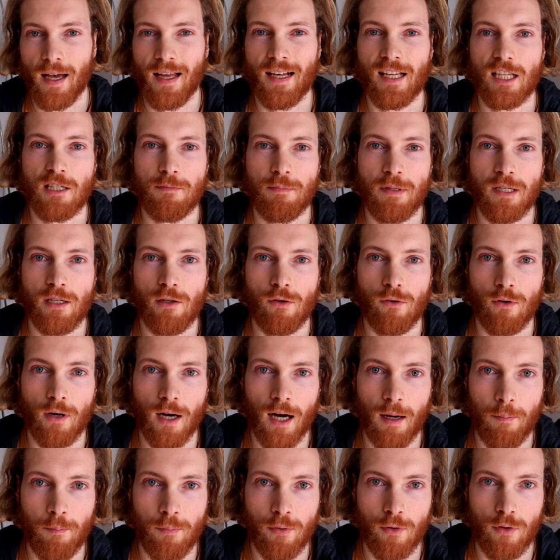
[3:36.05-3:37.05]
Elle explique le
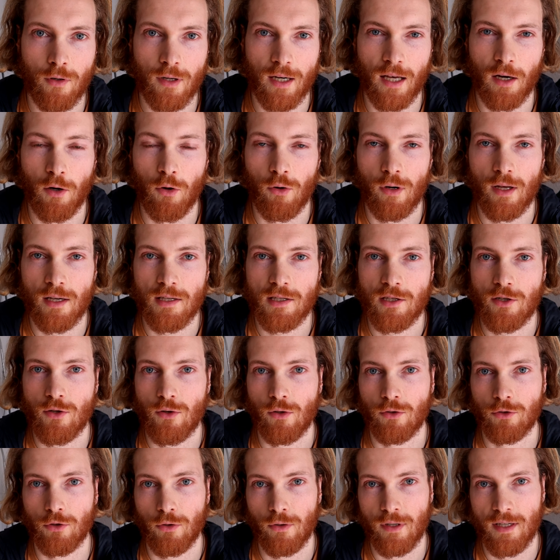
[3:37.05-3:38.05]
rapport, la
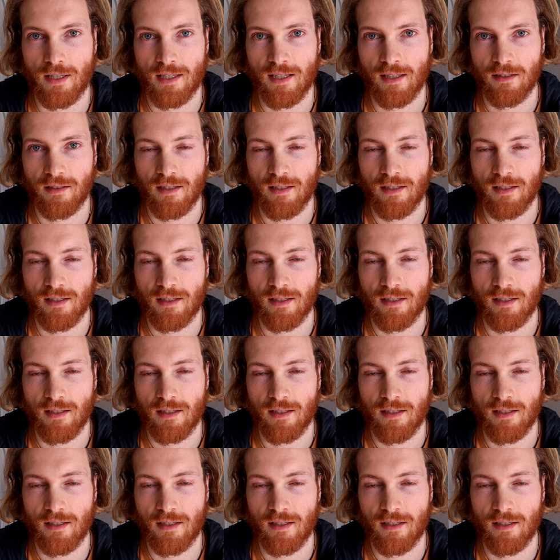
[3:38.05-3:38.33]
relation entre les